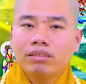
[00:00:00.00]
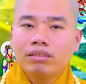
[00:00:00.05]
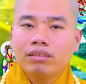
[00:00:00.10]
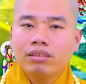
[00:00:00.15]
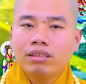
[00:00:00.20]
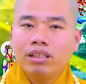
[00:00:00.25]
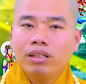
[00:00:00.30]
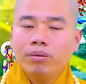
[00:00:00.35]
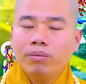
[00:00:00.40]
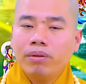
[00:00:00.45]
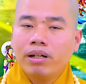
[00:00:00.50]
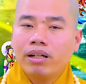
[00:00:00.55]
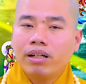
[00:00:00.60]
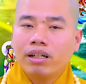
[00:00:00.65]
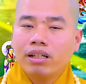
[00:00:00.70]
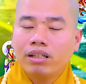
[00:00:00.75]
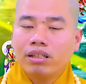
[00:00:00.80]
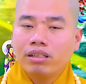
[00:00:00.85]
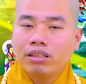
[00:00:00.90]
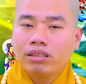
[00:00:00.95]
nếu
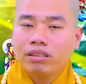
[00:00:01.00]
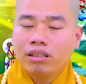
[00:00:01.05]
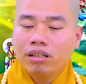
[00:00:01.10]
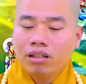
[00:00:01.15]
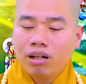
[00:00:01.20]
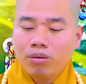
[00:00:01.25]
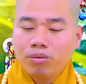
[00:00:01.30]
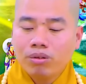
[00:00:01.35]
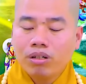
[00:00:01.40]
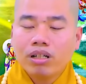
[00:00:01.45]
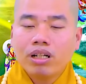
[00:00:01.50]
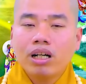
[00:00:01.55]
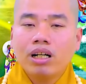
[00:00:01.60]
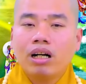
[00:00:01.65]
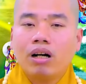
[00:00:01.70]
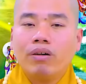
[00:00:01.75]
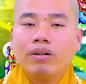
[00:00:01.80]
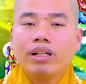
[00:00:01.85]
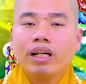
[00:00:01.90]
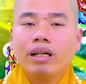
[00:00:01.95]
mà nó không có cơ
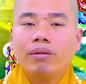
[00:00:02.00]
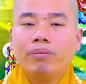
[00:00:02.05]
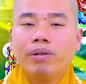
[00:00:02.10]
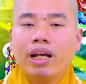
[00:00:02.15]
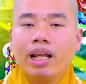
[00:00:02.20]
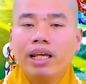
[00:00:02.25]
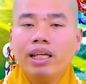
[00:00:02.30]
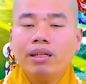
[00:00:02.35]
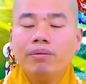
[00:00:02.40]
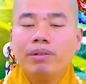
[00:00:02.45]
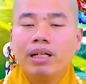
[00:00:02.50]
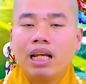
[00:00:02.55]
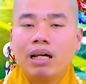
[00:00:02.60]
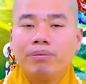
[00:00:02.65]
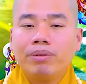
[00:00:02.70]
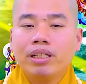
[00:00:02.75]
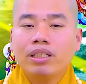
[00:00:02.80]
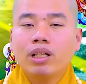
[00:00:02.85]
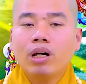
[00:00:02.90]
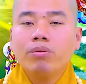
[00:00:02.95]
hội này mình lấy gì mình làm
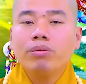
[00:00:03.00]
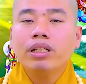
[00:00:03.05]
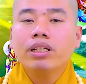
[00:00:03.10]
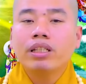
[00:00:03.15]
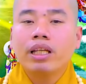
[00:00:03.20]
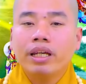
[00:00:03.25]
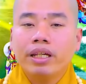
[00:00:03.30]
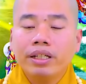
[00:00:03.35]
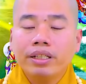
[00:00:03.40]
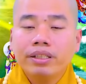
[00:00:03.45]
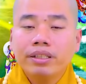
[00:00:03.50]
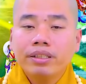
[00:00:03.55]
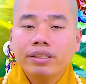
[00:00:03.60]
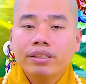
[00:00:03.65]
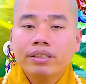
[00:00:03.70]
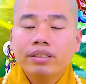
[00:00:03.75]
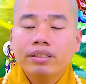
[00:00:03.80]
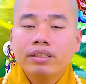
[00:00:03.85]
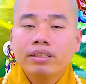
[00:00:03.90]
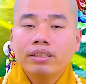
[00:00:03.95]
việc tốt việc thiện
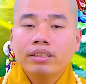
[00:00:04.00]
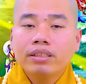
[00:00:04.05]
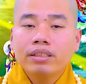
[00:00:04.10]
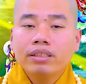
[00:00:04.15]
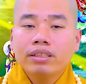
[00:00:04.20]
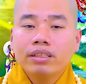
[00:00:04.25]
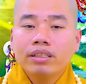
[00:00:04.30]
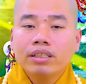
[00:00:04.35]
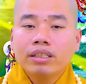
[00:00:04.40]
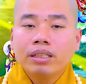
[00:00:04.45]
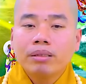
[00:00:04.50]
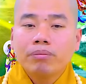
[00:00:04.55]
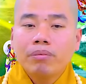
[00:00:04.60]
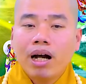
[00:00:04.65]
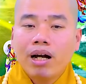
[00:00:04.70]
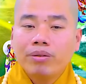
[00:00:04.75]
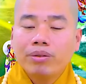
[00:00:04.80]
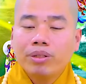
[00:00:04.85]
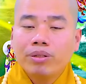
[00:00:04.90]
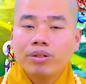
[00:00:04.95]

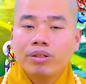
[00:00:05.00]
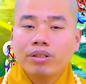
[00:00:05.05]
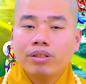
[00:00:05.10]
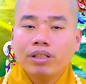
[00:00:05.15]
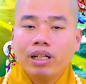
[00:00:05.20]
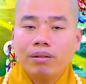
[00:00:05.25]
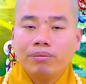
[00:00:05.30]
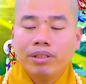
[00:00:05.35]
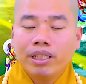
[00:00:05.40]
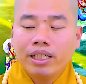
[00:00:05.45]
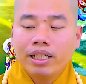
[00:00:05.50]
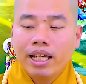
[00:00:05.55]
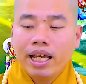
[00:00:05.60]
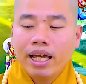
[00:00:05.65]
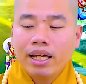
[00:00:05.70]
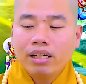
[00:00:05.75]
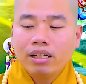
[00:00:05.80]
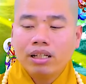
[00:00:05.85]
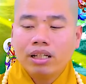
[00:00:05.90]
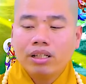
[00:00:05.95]
bao nhiêu con người làm việc
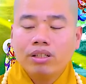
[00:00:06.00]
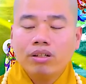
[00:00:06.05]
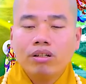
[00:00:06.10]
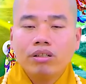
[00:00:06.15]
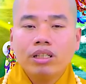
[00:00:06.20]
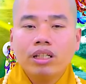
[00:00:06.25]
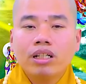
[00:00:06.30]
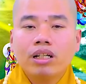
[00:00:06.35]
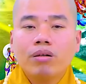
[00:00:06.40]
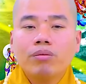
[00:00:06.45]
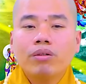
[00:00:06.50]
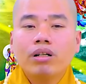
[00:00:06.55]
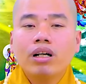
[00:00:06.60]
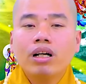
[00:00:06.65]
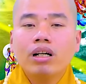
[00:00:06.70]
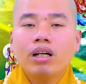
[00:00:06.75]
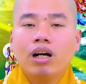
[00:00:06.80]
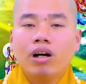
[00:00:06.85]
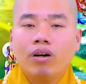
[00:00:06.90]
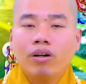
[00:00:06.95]
ác là do gì không có cơ
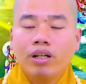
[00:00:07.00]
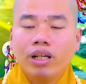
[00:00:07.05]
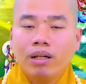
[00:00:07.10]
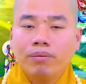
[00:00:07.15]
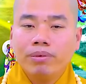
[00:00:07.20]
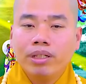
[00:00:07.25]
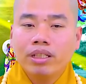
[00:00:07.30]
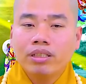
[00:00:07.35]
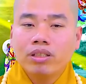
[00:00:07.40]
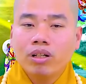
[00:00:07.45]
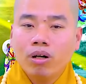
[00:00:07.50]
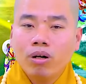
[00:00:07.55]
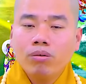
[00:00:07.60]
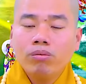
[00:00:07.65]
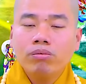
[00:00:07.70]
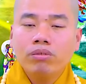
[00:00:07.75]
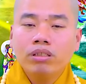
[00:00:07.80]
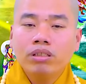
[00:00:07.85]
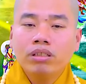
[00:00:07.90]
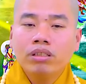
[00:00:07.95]
hội làm việc tốt
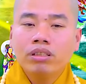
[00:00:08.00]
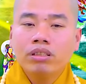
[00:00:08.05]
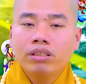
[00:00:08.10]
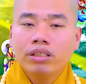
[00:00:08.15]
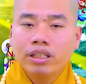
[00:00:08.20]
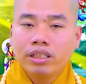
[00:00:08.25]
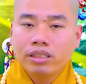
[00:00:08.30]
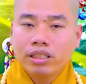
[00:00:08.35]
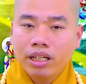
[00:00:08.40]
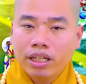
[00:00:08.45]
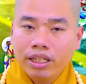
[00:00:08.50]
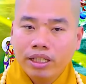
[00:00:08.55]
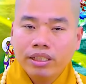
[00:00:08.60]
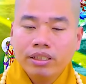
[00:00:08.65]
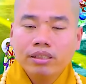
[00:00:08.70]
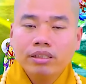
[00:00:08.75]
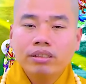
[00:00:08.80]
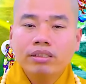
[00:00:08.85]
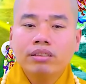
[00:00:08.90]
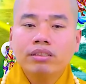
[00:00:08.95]
việc
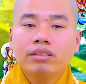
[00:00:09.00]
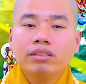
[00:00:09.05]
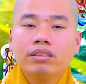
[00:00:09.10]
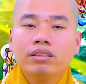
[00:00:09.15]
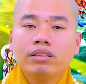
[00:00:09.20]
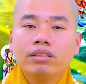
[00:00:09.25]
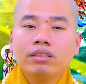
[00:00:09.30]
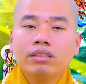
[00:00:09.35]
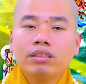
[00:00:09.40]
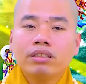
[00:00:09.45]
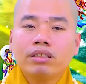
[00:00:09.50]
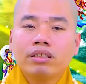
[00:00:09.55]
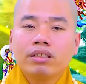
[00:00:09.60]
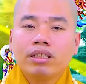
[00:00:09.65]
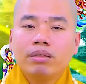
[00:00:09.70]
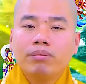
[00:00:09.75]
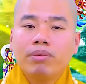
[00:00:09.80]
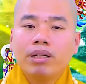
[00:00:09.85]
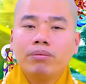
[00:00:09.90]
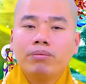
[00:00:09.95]
thiện
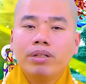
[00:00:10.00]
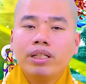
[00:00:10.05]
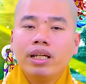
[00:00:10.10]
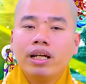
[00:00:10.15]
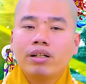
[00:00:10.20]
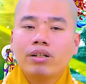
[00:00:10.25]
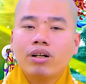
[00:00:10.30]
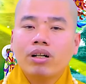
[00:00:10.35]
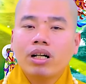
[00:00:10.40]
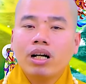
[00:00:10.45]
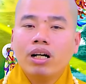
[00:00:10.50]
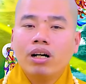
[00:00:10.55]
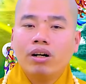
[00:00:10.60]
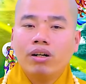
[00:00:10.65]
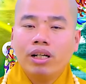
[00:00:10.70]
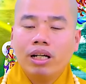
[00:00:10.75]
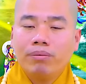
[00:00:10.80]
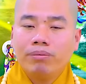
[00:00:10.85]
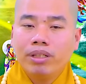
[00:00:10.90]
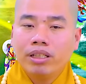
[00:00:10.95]
nên mình bây giờ có cơ
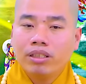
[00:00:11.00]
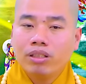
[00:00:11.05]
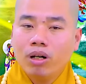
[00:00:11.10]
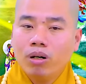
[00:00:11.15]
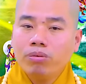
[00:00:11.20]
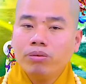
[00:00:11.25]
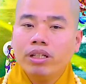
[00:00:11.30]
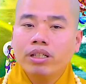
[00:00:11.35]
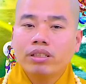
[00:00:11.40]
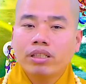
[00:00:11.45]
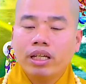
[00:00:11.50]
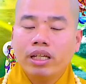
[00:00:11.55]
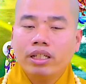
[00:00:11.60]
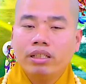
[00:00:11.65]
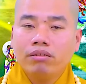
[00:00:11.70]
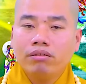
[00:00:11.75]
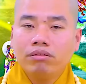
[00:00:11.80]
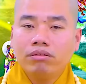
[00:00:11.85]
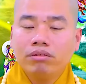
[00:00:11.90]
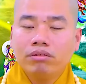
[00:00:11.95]
hội làm việc tốt việc
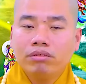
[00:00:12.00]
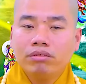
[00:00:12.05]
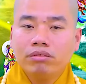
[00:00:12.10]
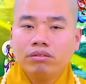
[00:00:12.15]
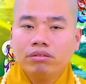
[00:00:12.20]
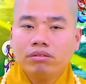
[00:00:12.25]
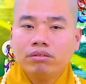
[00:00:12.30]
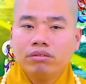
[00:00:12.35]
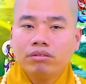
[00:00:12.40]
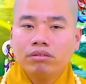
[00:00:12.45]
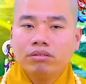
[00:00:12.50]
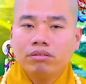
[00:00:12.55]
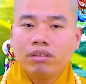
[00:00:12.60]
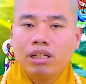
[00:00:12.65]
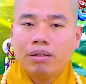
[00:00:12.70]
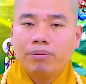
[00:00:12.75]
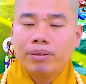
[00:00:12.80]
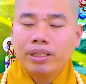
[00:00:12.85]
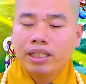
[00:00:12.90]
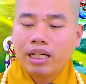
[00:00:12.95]
thiện
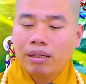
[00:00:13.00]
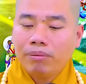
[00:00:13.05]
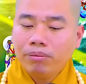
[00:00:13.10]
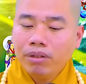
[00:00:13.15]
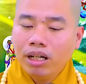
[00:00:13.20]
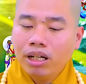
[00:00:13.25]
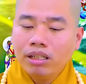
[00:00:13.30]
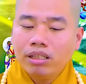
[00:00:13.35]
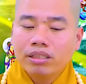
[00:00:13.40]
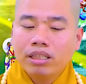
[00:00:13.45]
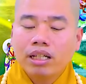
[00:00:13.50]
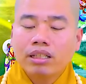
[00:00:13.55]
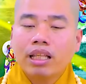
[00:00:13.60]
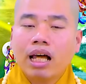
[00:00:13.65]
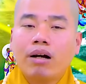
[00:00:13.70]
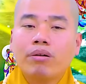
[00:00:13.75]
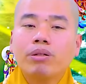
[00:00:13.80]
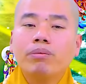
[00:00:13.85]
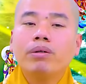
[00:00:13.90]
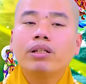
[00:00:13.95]
là mình cảm ơn người ta
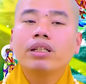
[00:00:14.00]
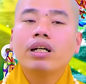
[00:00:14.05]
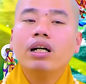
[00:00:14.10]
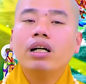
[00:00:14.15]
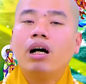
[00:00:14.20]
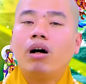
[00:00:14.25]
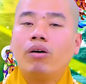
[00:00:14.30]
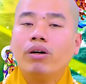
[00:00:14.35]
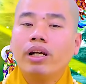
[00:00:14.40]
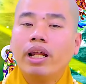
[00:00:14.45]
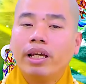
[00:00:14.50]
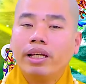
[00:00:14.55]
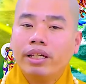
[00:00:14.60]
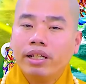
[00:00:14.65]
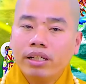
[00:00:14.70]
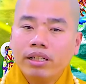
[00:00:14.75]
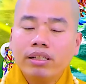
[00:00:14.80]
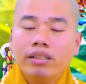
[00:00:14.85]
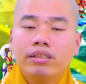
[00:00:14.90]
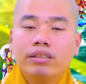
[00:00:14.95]
tạo cho mình cơ hội này
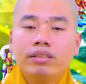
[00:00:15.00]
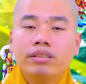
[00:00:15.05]
á